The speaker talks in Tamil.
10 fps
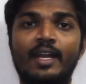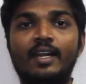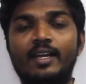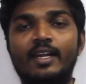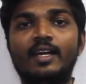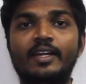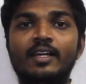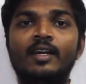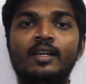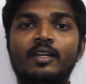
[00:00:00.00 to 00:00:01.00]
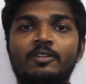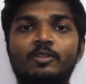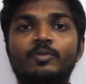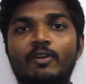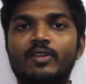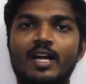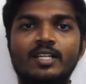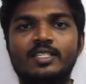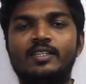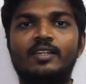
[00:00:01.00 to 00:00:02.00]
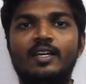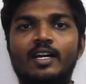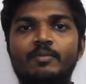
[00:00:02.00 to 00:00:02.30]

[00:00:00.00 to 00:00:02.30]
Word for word: எல் எல்லா இடங்கள்ல இருந்தும் அவர் காசு திருட்ட